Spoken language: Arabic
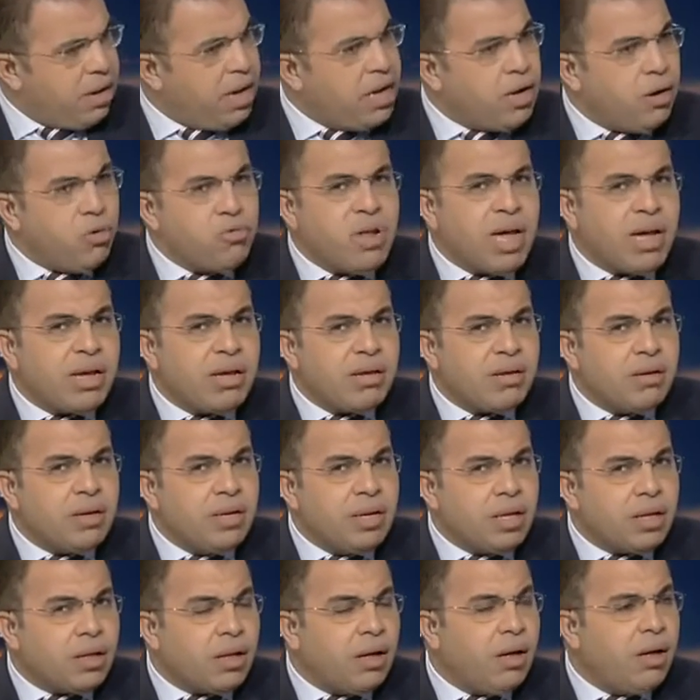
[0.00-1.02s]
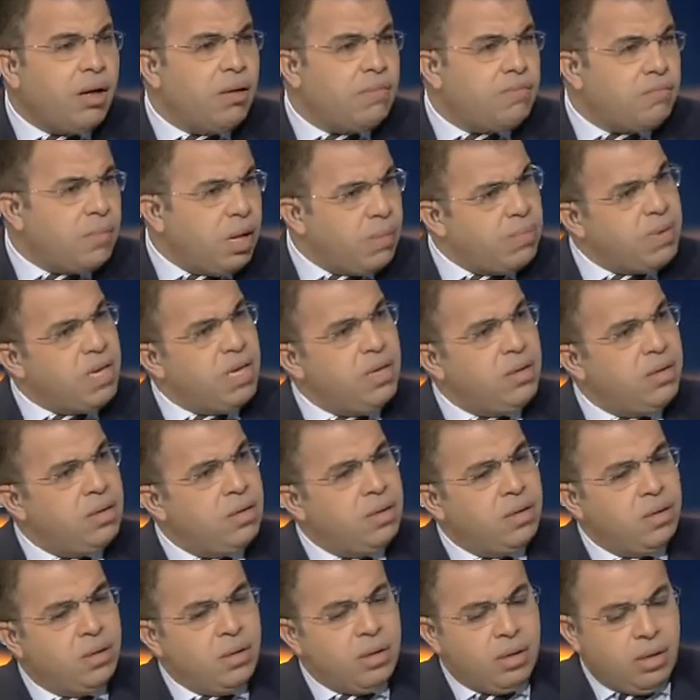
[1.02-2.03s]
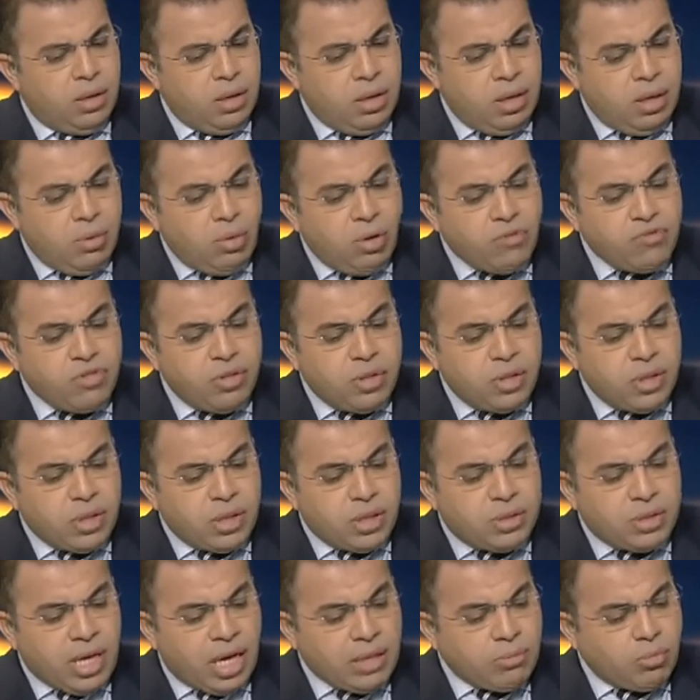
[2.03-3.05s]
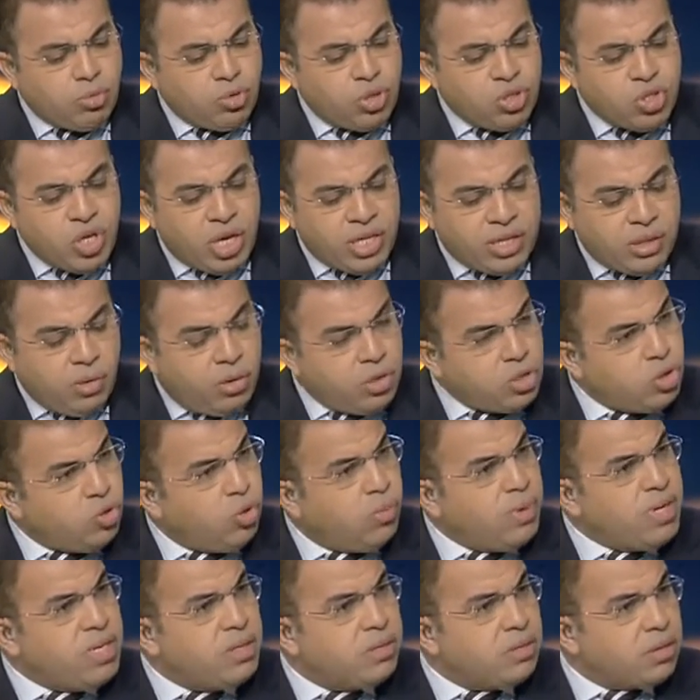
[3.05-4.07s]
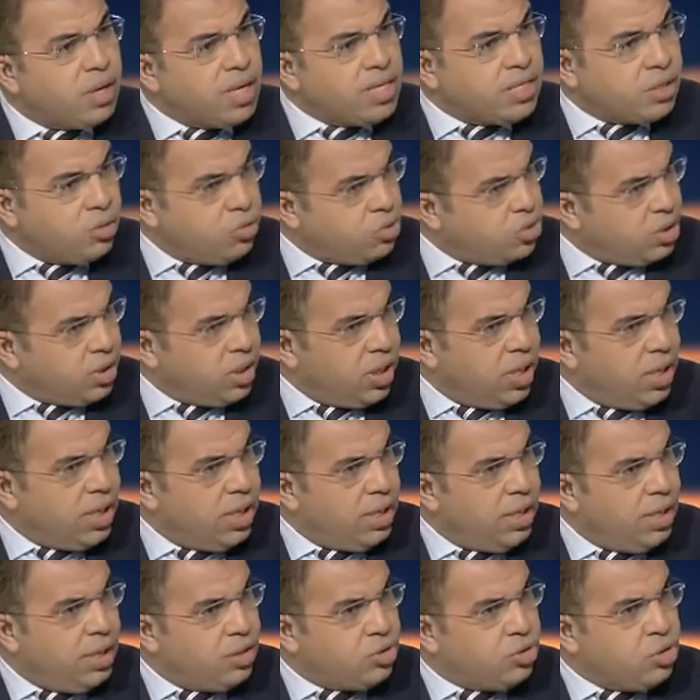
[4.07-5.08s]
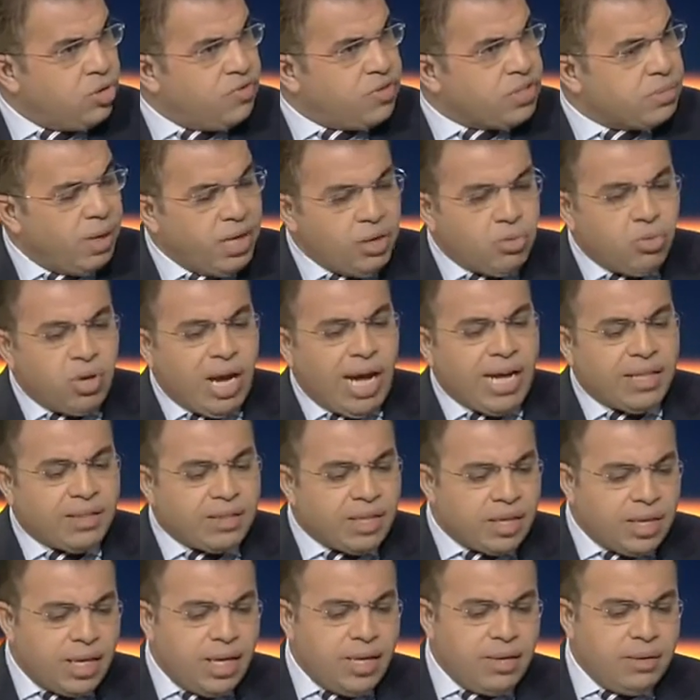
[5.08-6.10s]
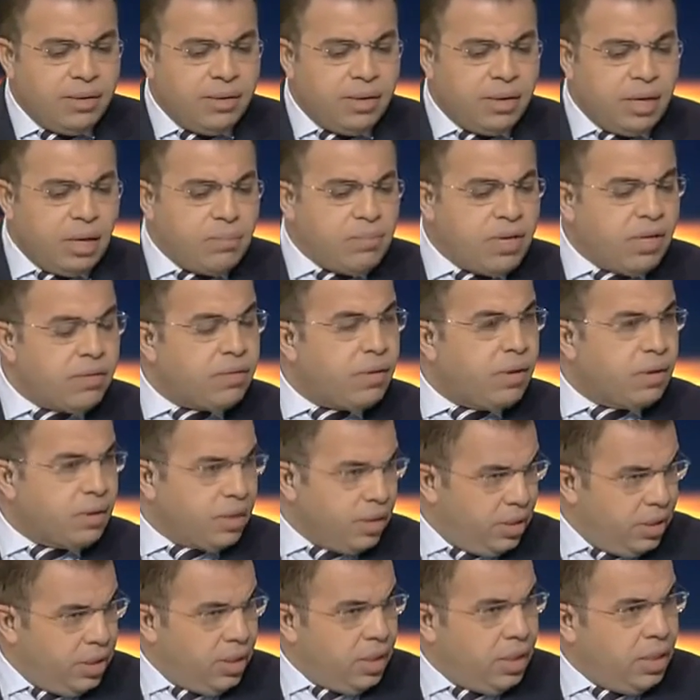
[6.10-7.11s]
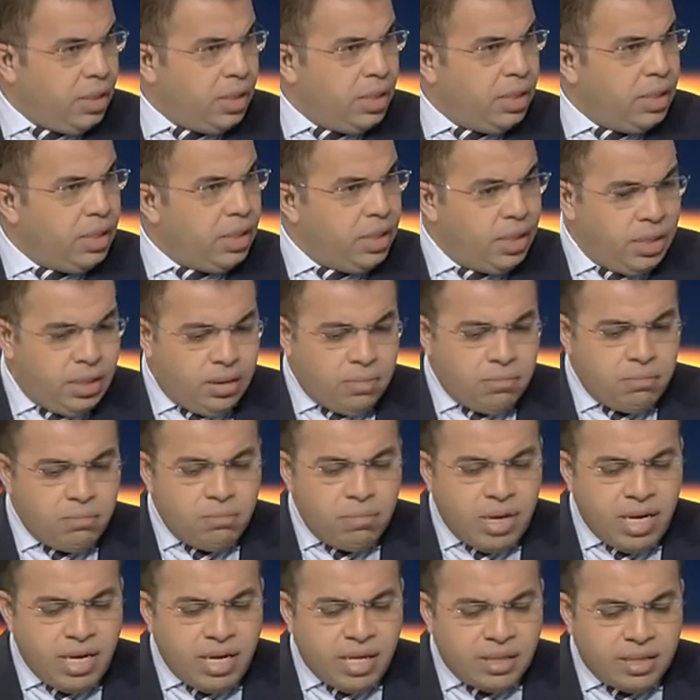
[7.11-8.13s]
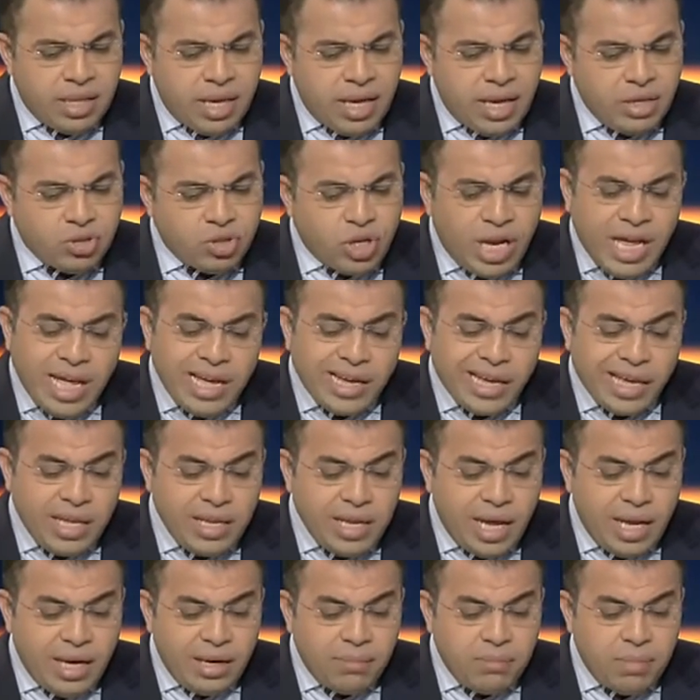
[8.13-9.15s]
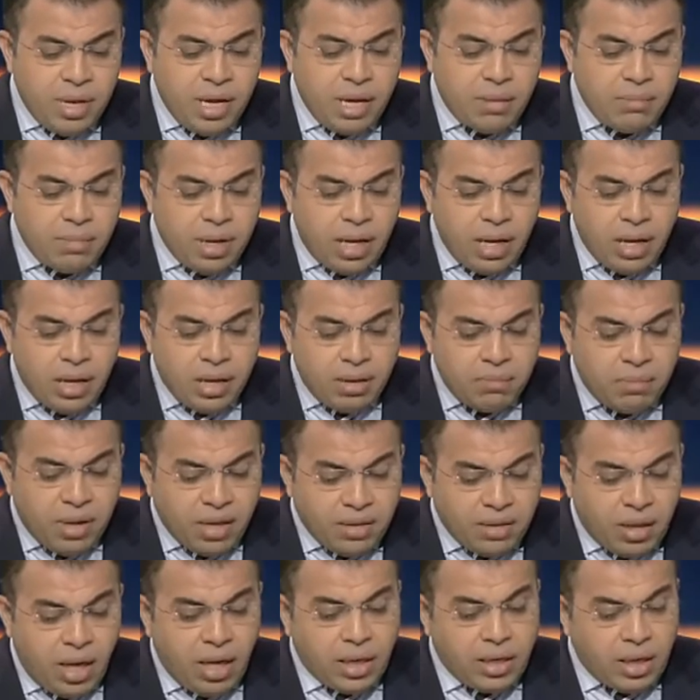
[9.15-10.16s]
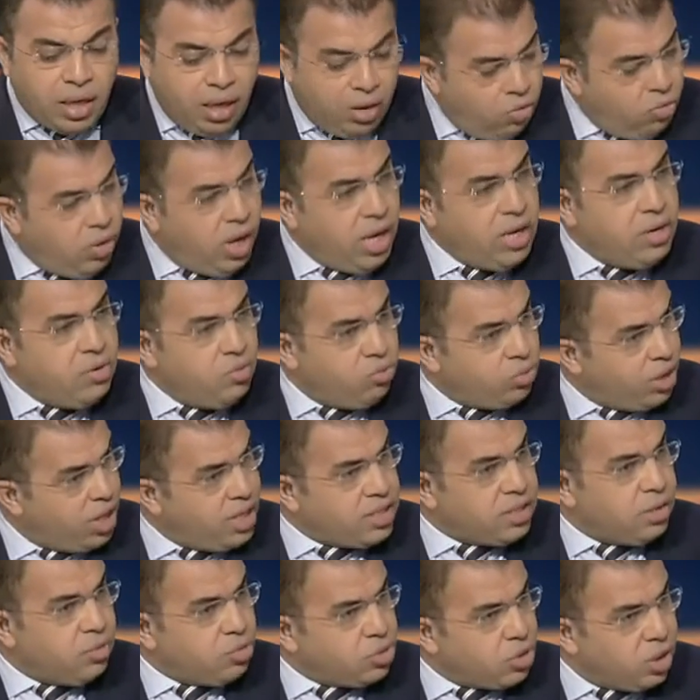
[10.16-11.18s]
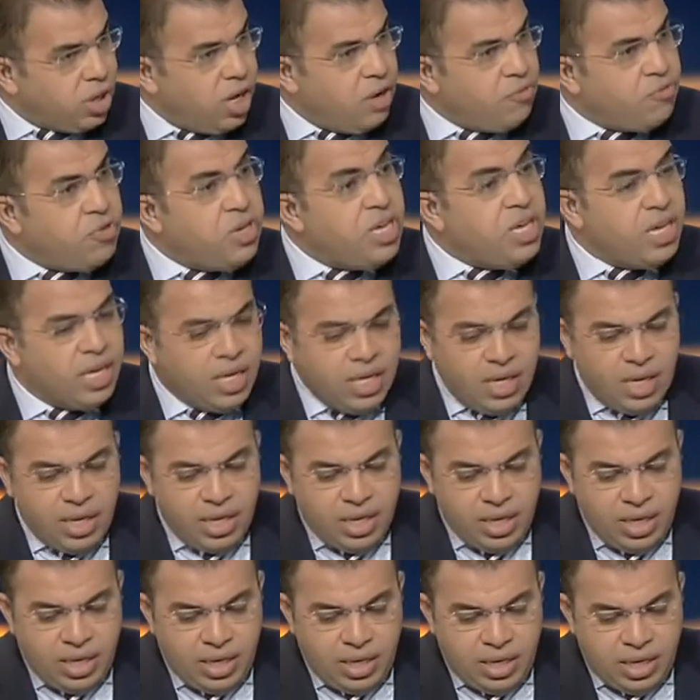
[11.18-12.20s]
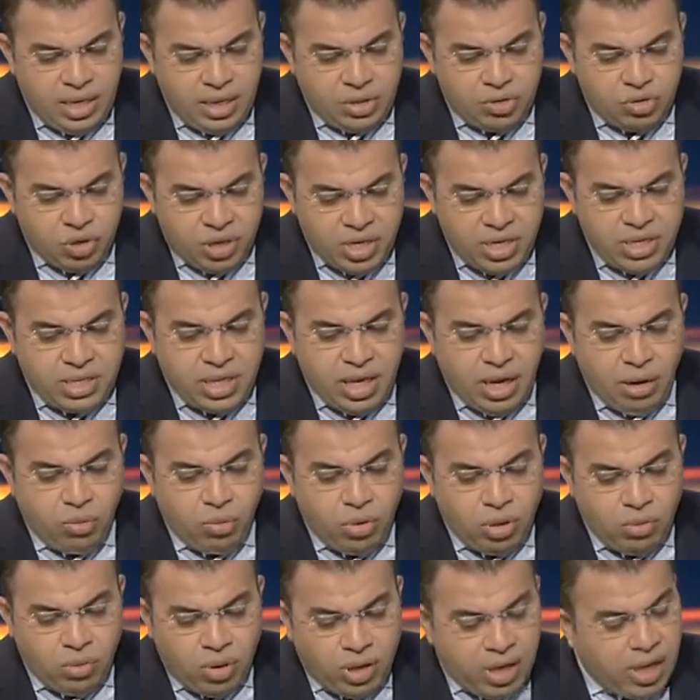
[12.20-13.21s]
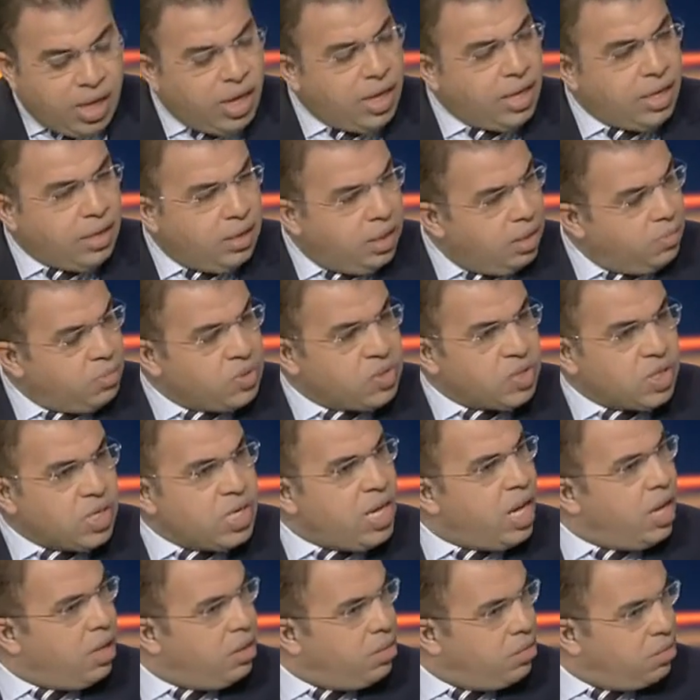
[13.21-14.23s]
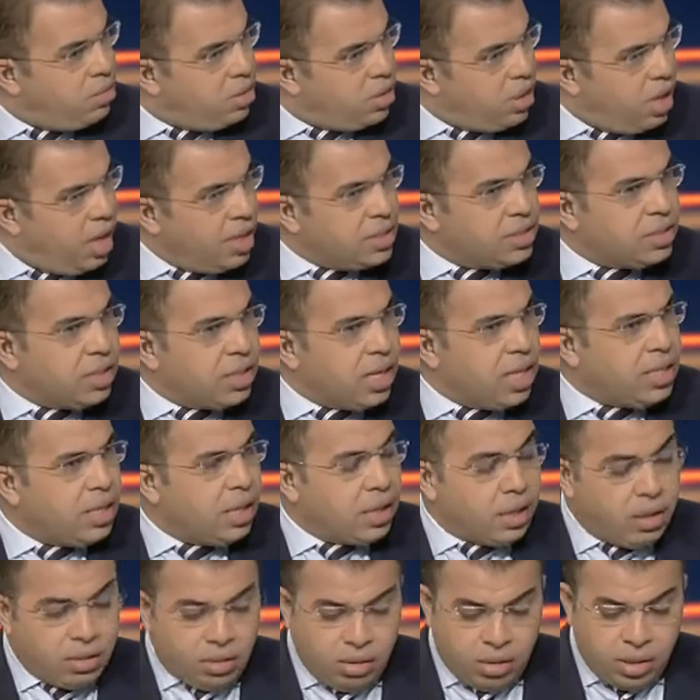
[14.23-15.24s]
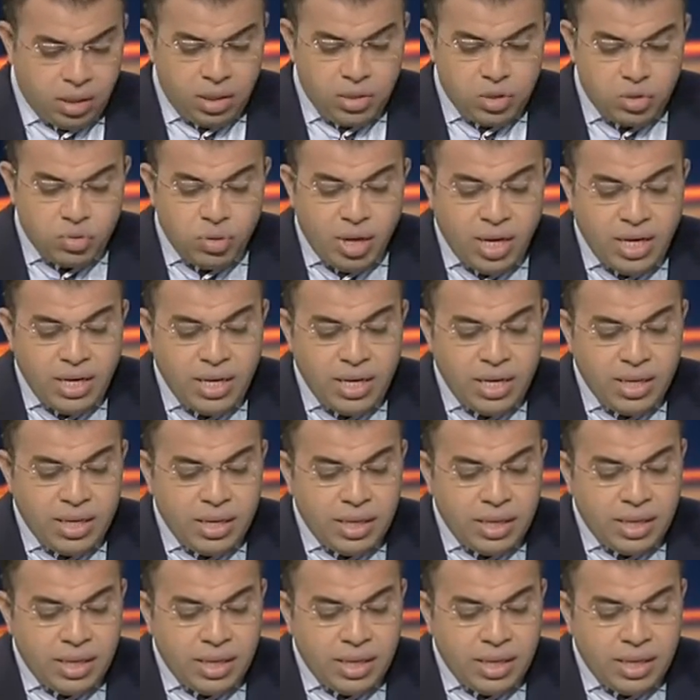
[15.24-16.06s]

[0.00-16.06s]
كان هناك لقاء ما بين آه، وفد اتحاد منتجي الدواجن وبين رئيس الوزراء الشريف اسماعيل وحتى الان لم يظهر ما آه، النتائج آه، لكن ما, ما, ما ظهر هو أن رئيس الوزراء في الجريدة أو الوقائع المصرية أصدر هذا القرار سؤال